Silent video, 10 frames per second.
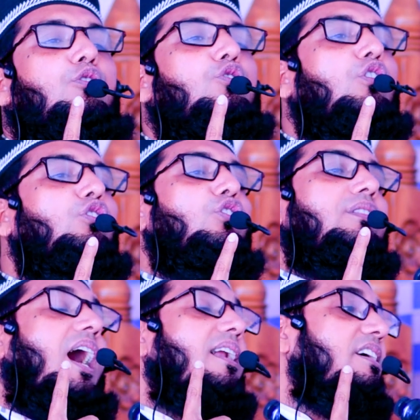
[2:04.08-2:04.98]
পর্যন্ত
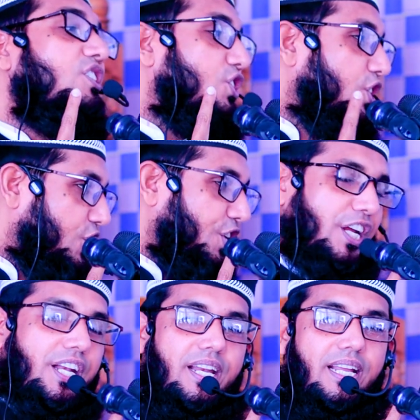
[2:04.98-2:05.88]
দানের
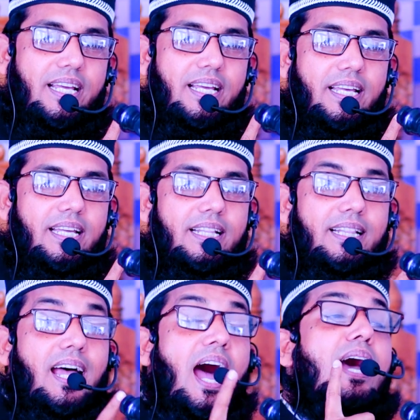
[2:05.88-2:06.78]
শীষে
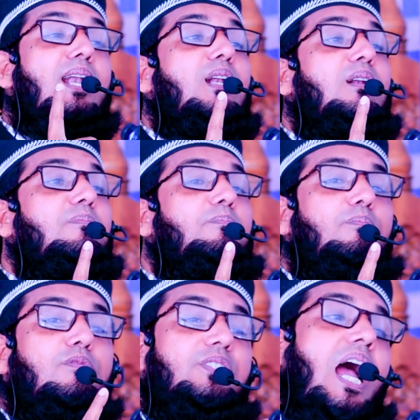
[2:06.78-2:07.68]
ধান
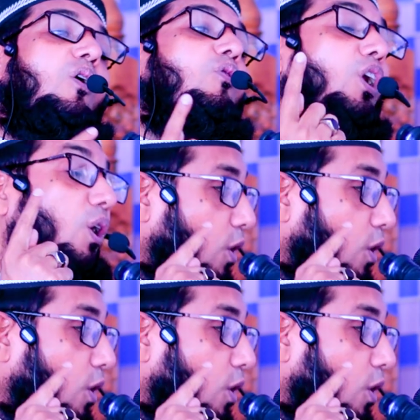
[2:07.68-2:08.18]
চাউল